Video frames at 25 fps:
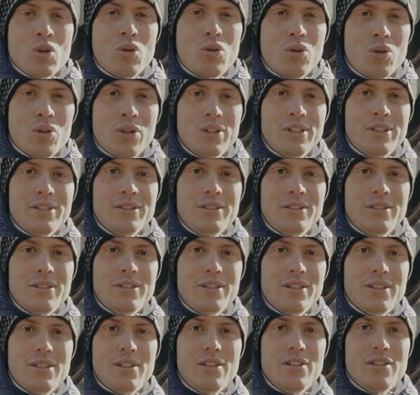Und
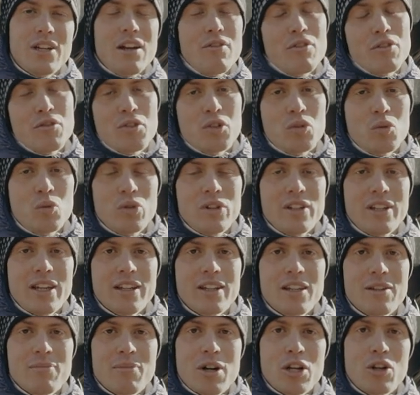äh, ja, wir versuchen,
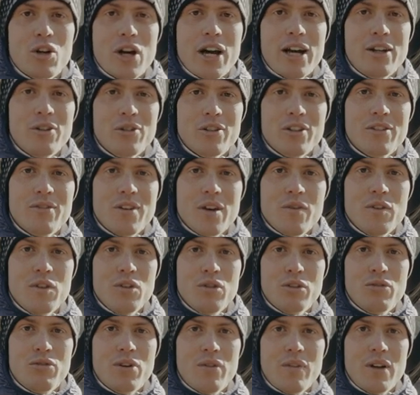denke ich mal, noch ein oder zwei
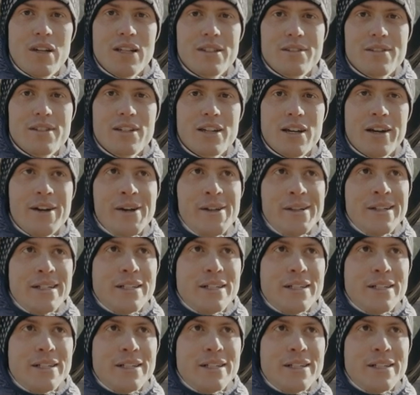Videos vor Valencia